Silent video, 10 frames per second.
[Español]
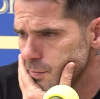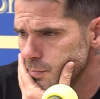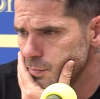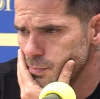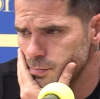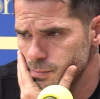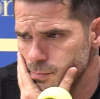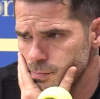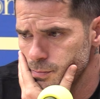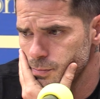principal
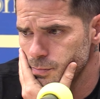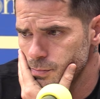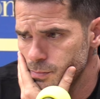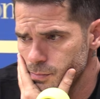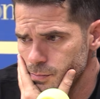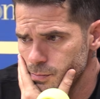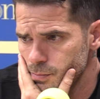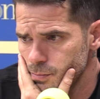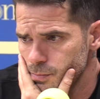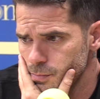factor que viste
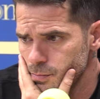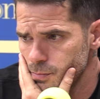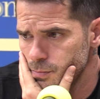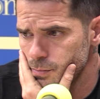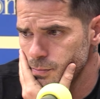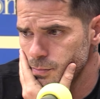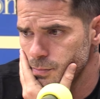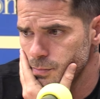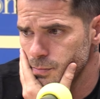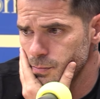de aquel partido donde
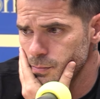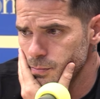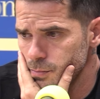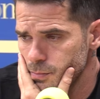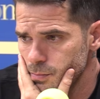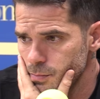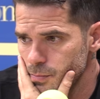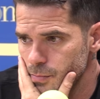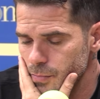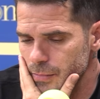metieron tres goles al
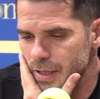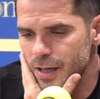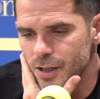partido de hoy?